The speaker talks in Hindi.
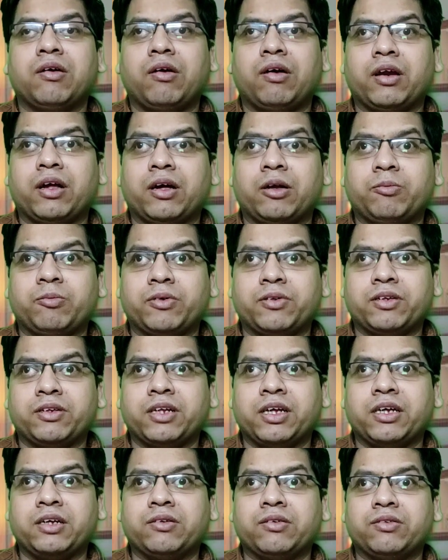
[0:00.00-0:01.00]
और अगर
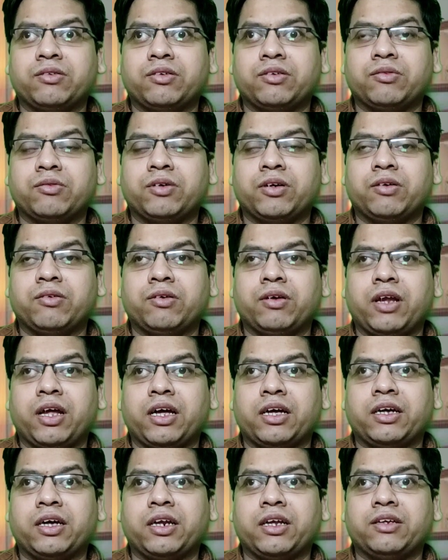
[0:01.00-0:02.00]
पसंद आई दोस्तों तो वीडियो को
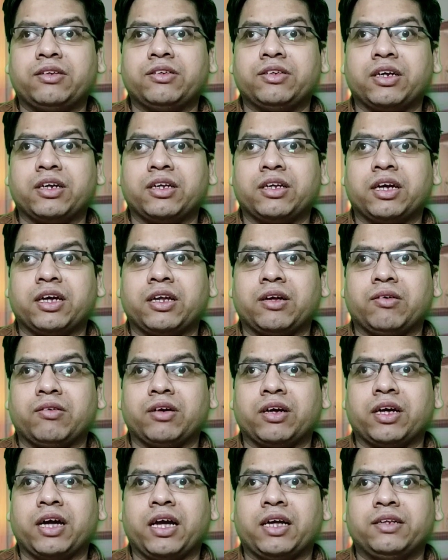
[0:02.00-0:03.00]
लाइक करें शेयर करें
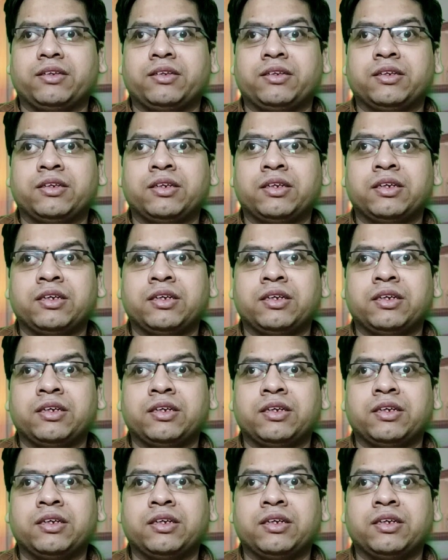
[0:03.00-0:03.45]
ओके गाइस